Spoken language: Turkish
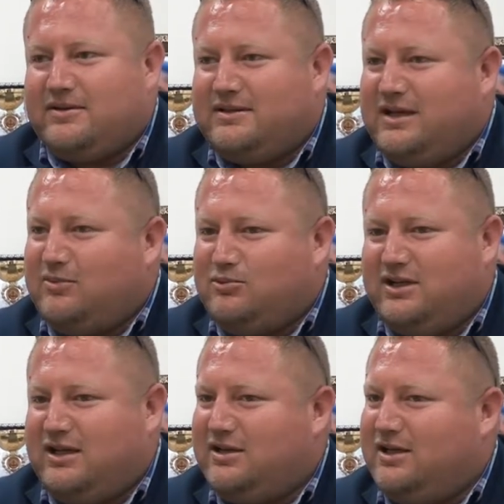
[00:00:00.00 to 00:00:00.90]
yani
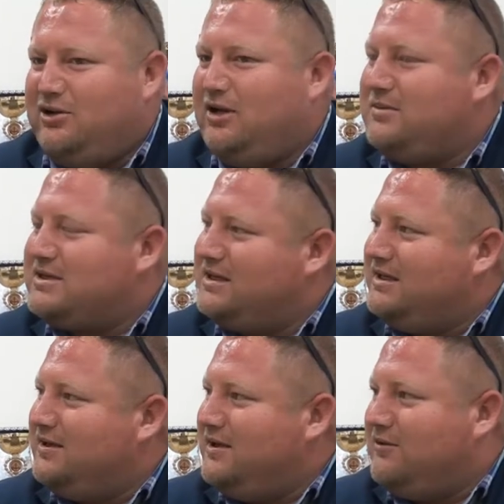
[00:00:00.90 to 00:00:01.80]
bunlar en
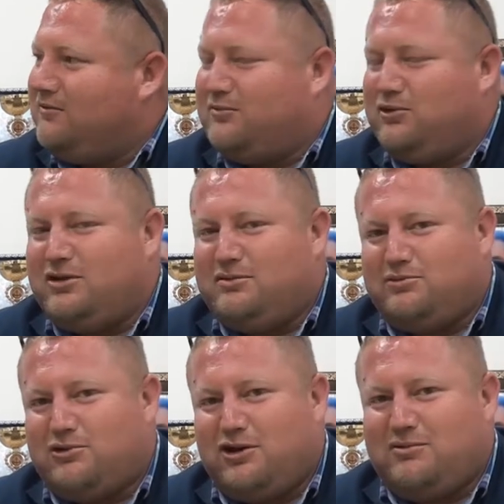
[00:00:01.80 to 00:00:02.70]
önemlisi ve böyle bir
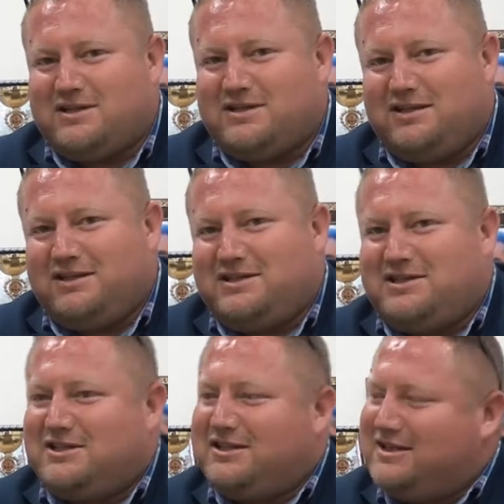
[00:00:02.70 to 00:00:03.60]
program hazırladığınız
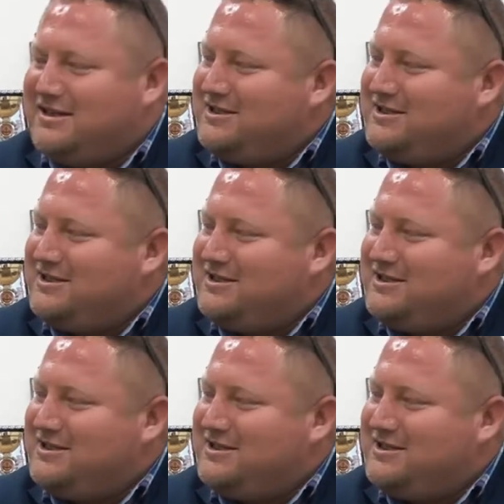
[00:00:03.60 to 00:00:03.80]
için de